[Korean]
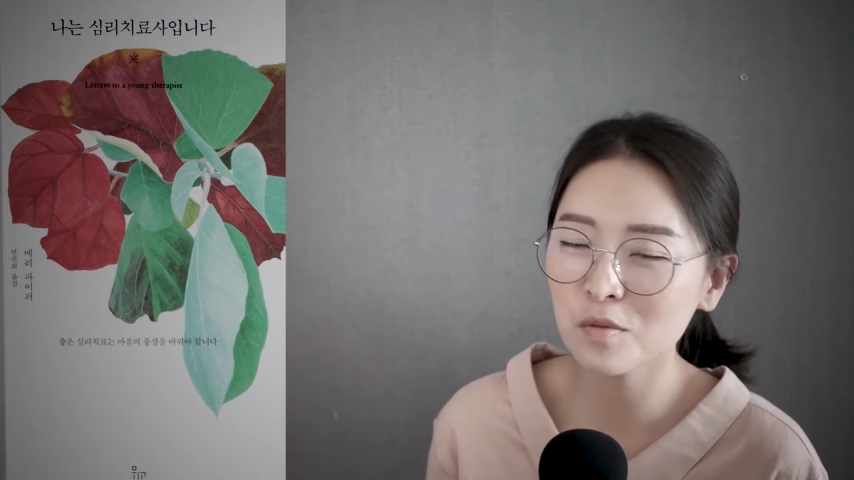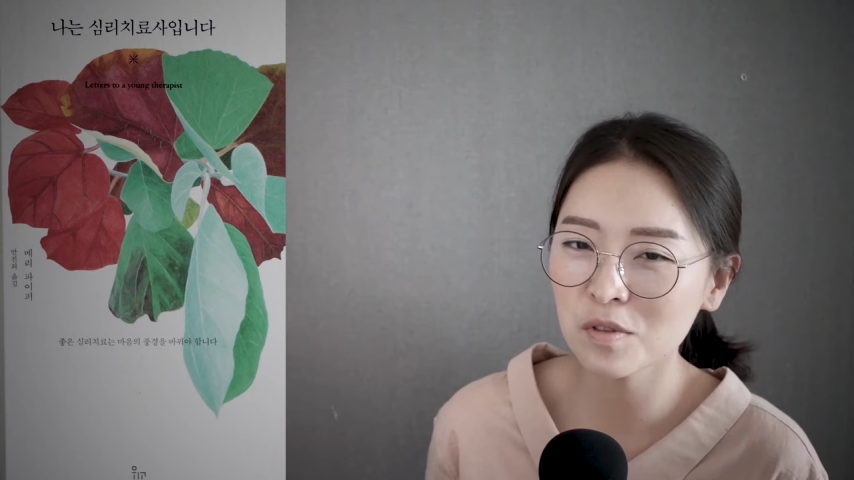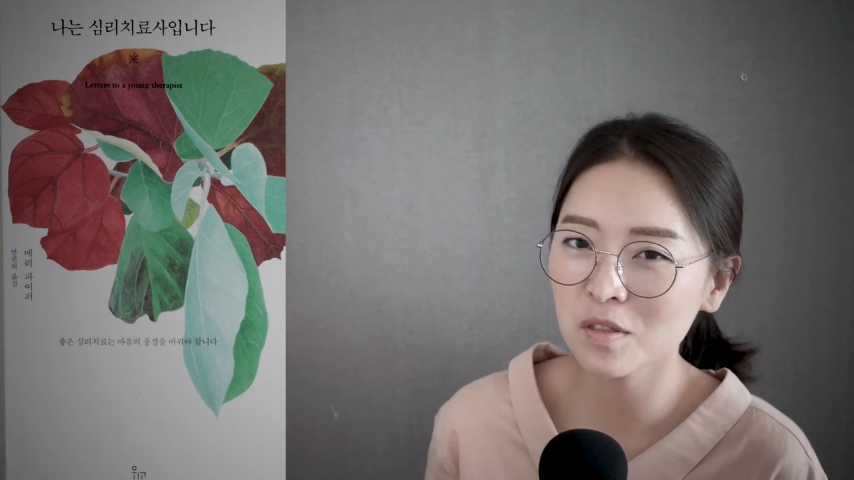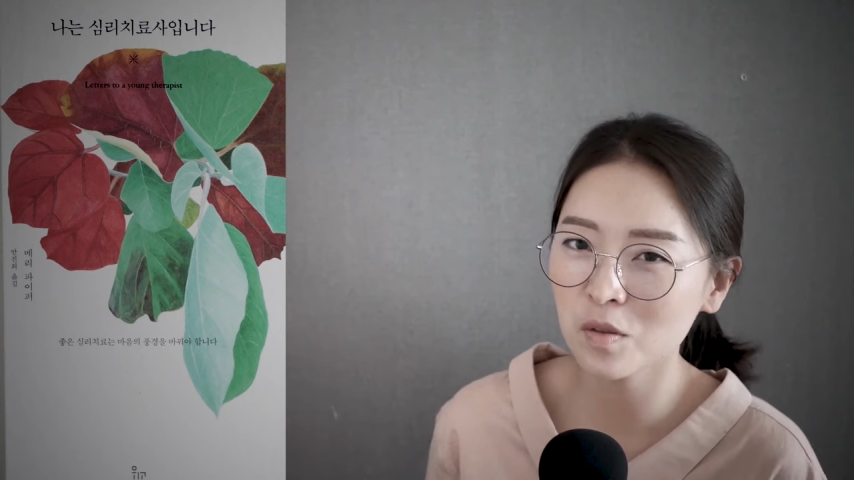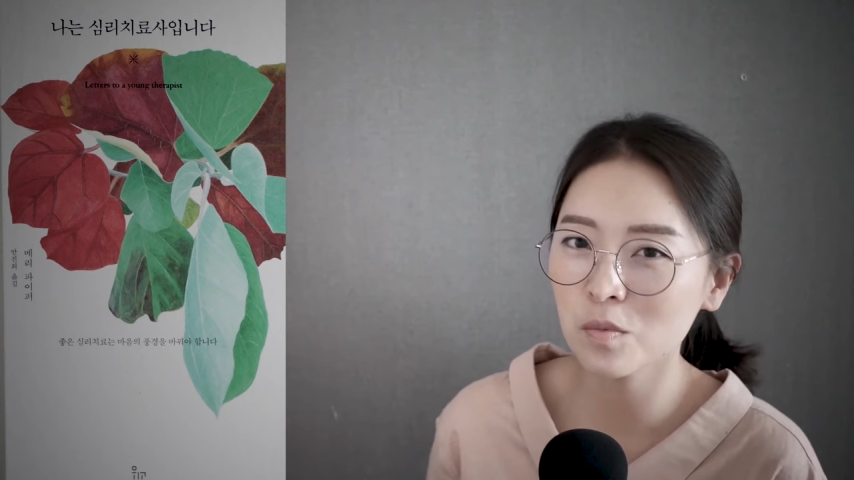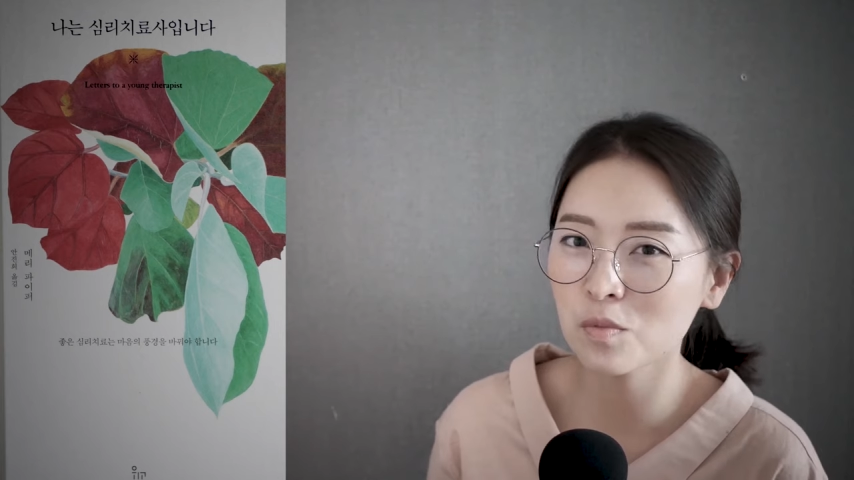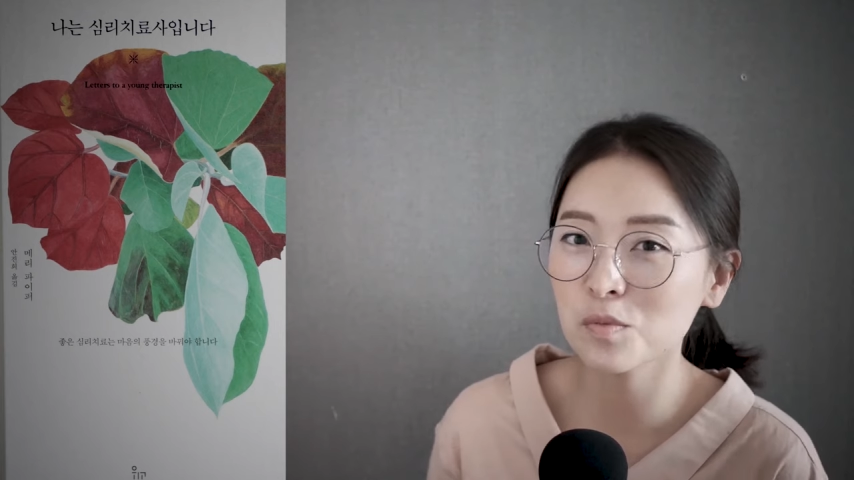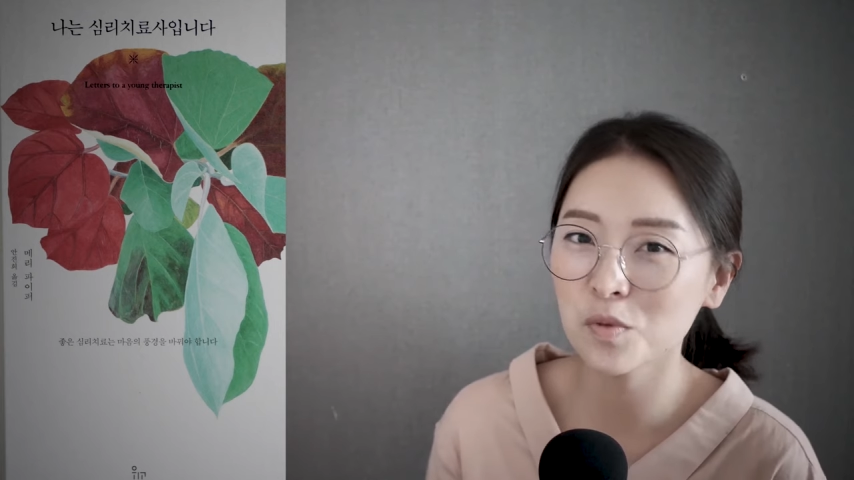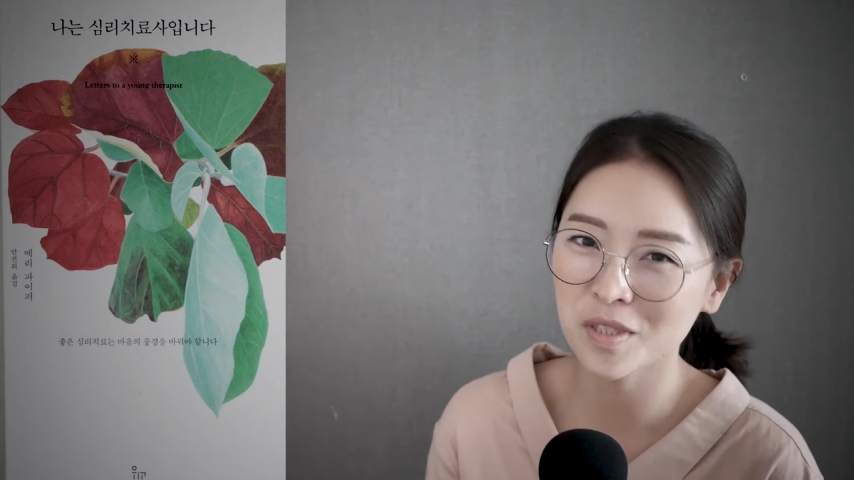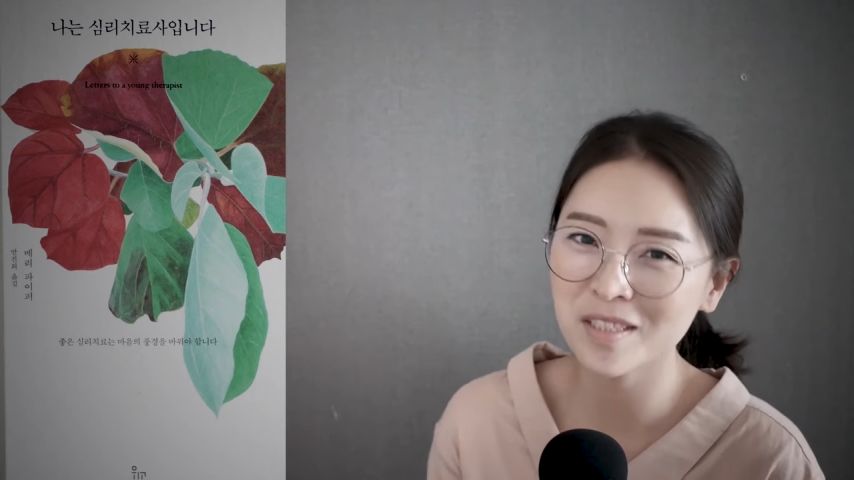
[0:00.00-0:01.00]
수 있었던
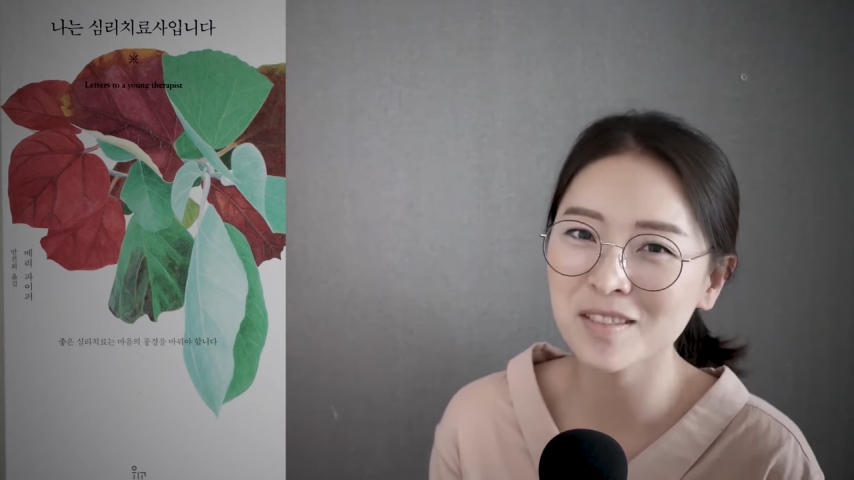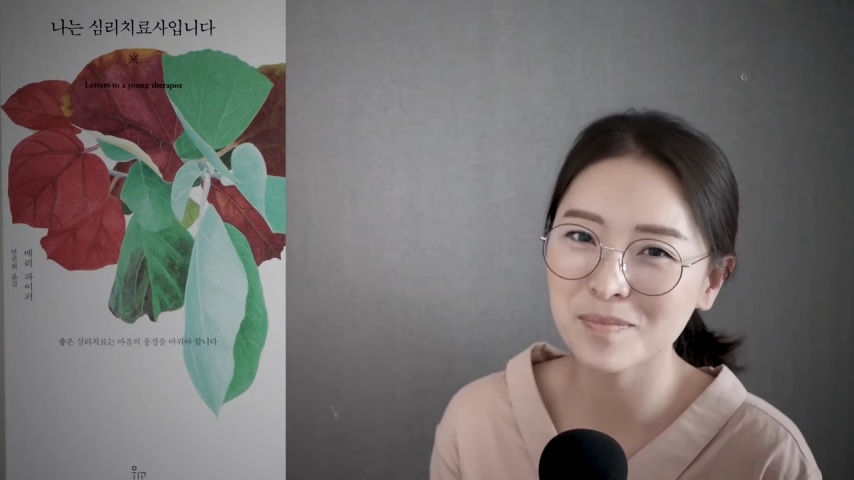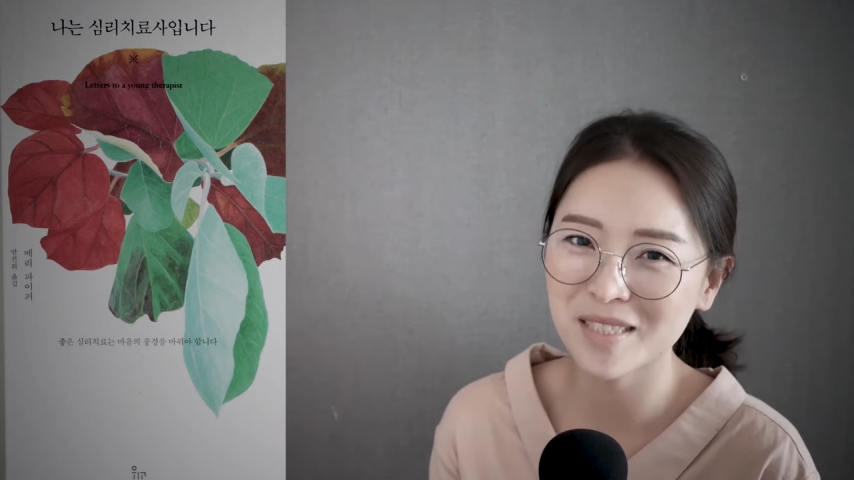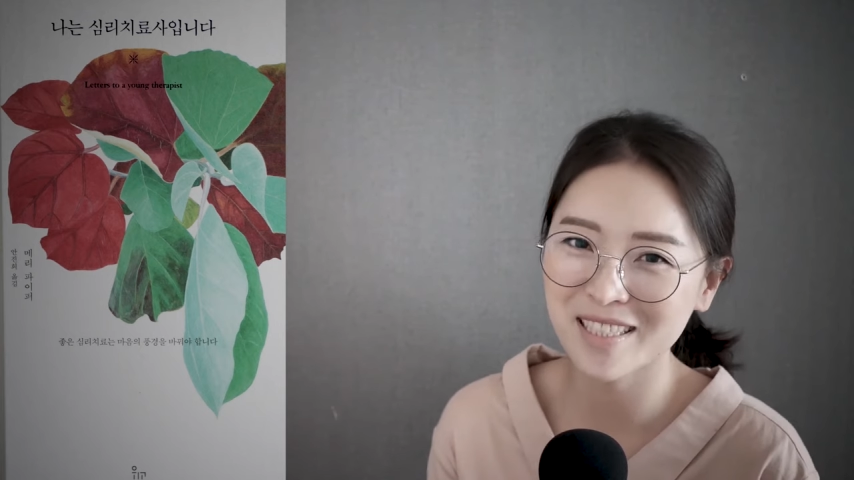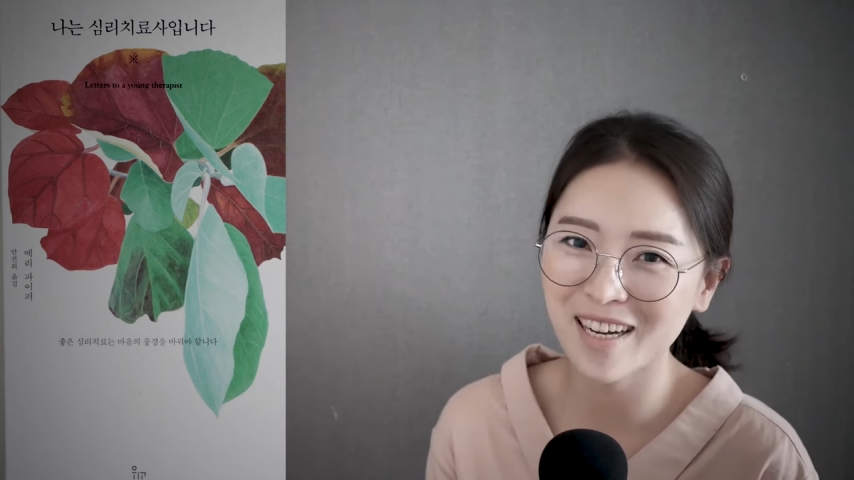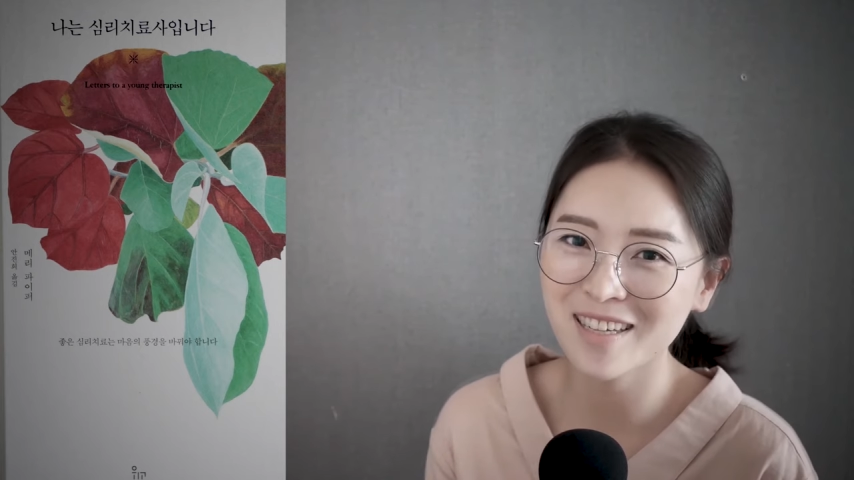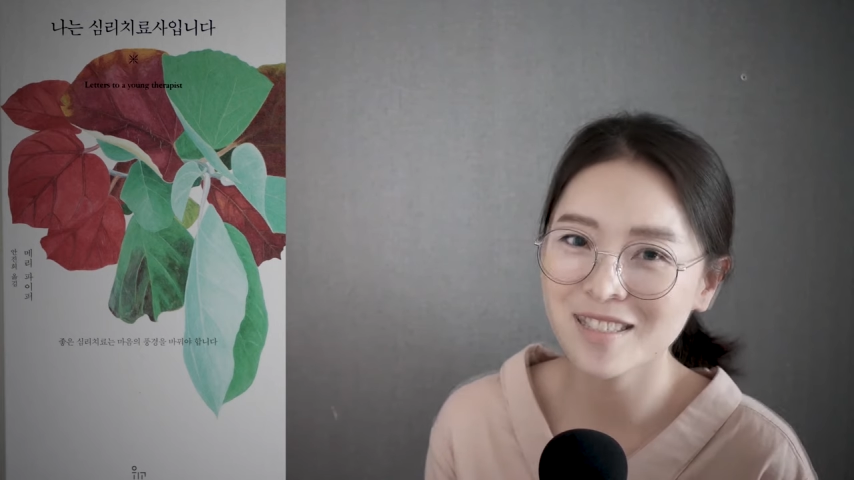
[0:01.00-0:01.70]
부분도 있었습니다.